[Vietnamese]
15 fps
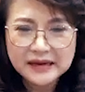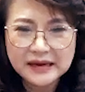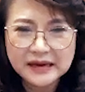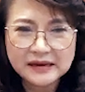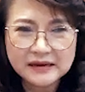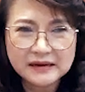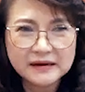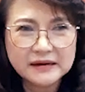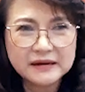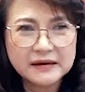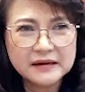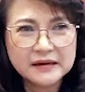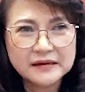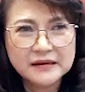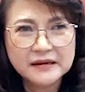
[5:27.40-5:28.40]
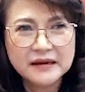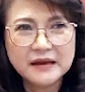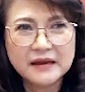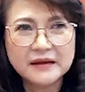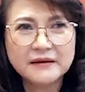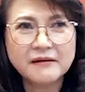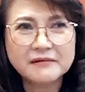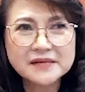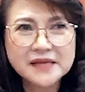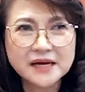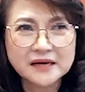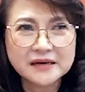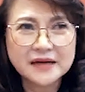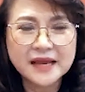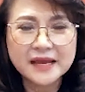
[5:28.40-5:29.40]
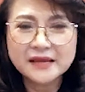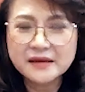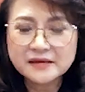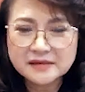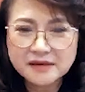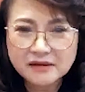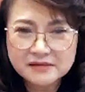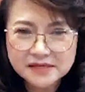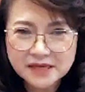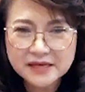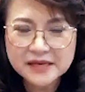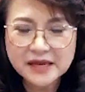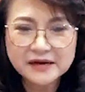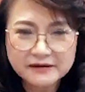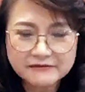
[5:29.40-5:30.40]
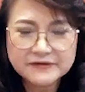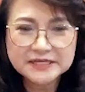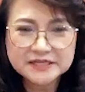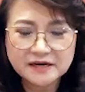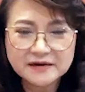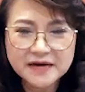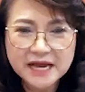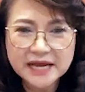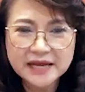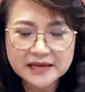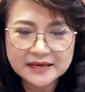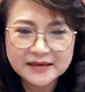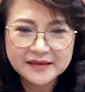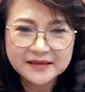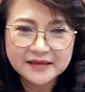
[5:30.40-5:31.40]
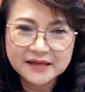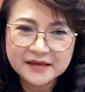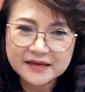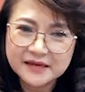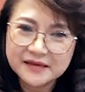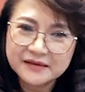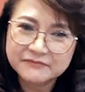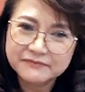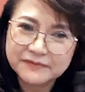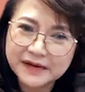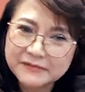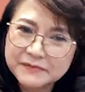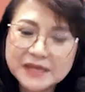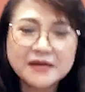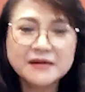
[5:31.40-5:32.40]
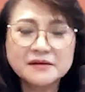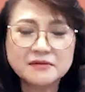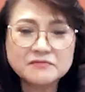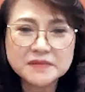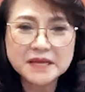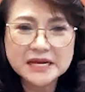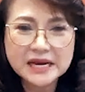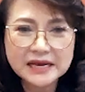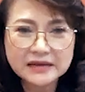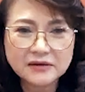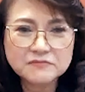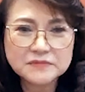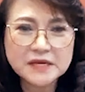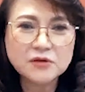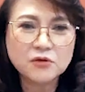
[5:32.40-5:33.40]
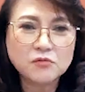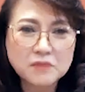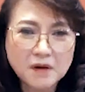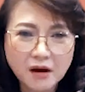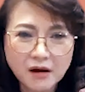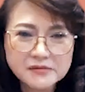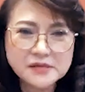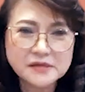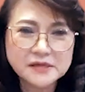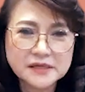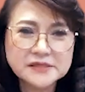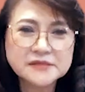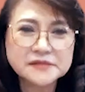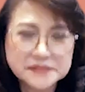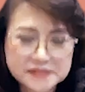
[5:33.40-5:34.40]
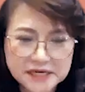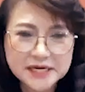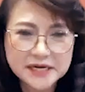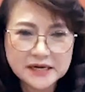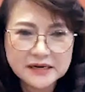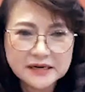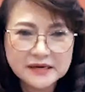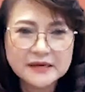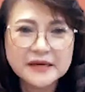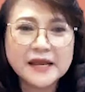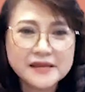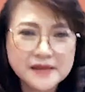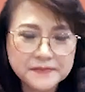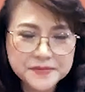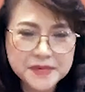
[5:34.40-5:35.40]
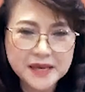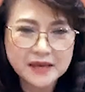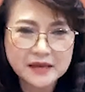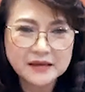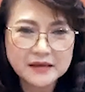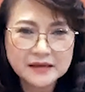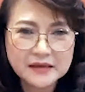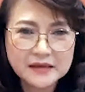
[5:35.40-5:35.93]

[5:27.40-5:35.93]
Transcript: à, à, đón nhận để cho chị nhận cái vai trò này thì phải biết ơn công ty là công ty cũng có những cái chương trình để giúp chị